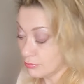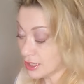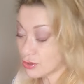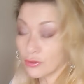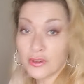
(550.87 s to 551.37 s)

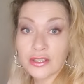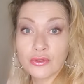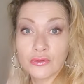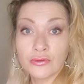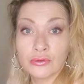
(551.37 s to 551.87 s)
Parce qu'en face
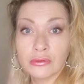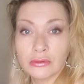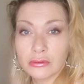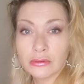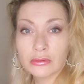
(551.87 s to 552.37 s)
de vous,
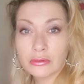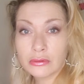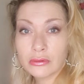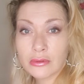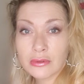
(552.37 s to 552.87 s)

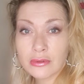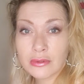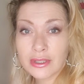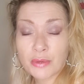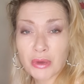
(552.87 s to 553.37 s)

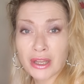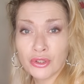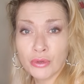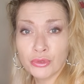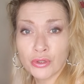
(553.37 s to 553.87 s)
c'est pas
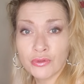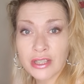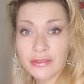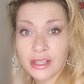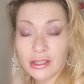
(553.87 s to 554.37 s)
un homme que
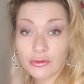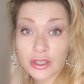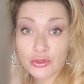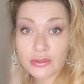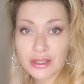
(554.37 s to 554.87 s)
vous aviez. Enfin,
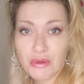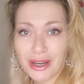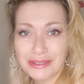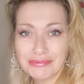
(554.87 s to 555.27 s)
excusez-moi.